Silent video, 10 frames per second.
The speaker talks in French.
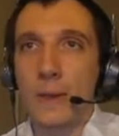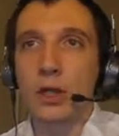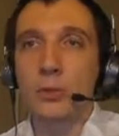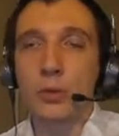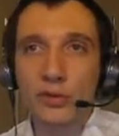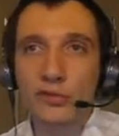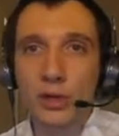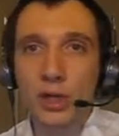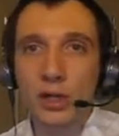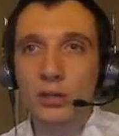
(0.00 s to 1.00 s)
Comme on peut le
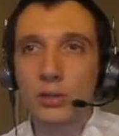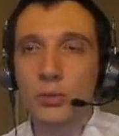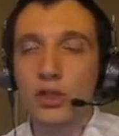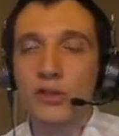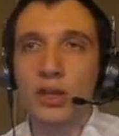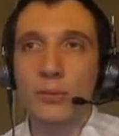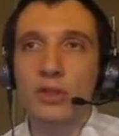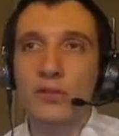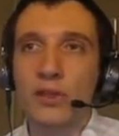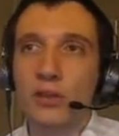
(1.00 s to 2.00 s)
voir, la
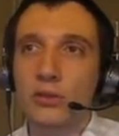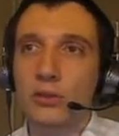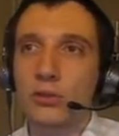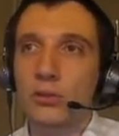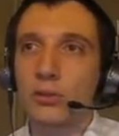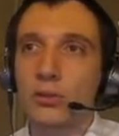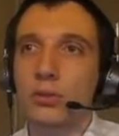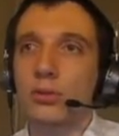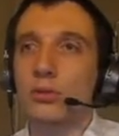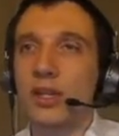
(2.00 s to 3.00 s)
modification
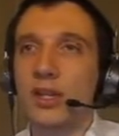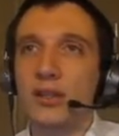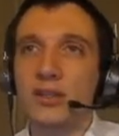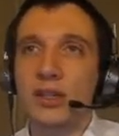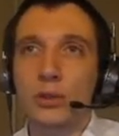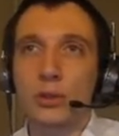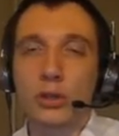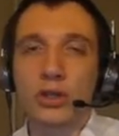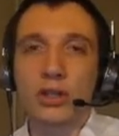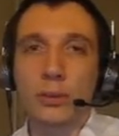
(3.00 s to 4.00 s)
du DNS n'a pas
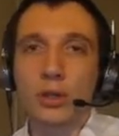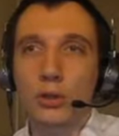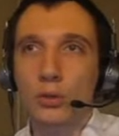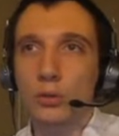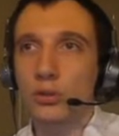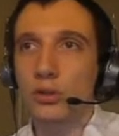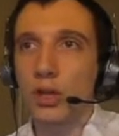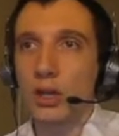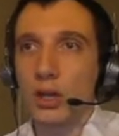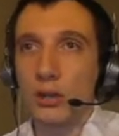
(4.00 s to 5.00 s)
encore été prise en compte,
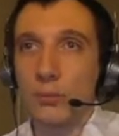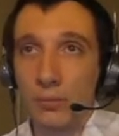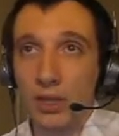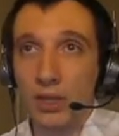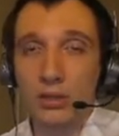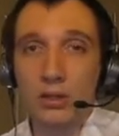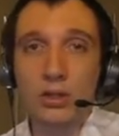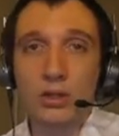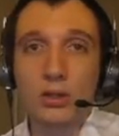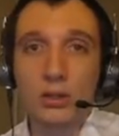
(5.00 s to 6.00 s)
mais
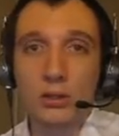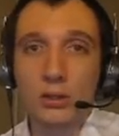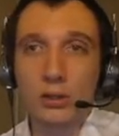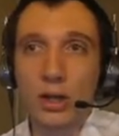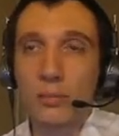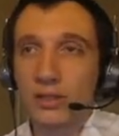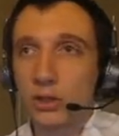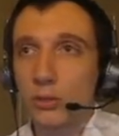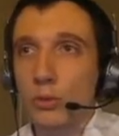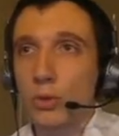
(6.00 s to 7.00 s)
euh, à partir
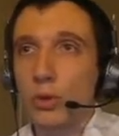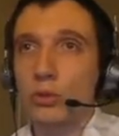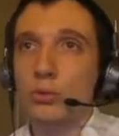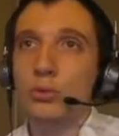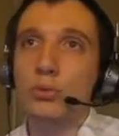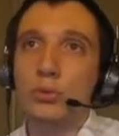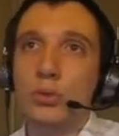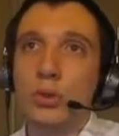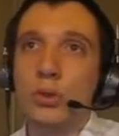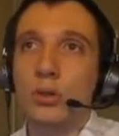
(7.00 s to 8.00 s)
du moment
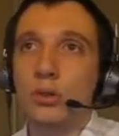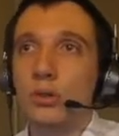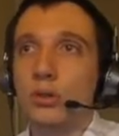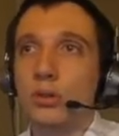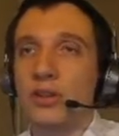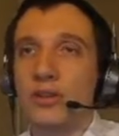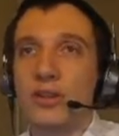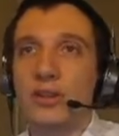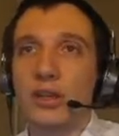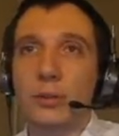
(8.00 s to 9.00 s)
où euh, celle-ci
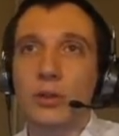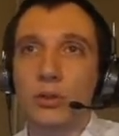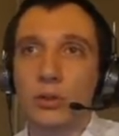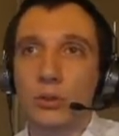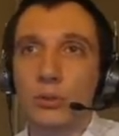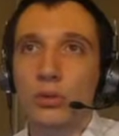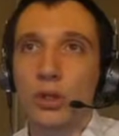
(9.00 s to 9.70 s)
sera prise en compte,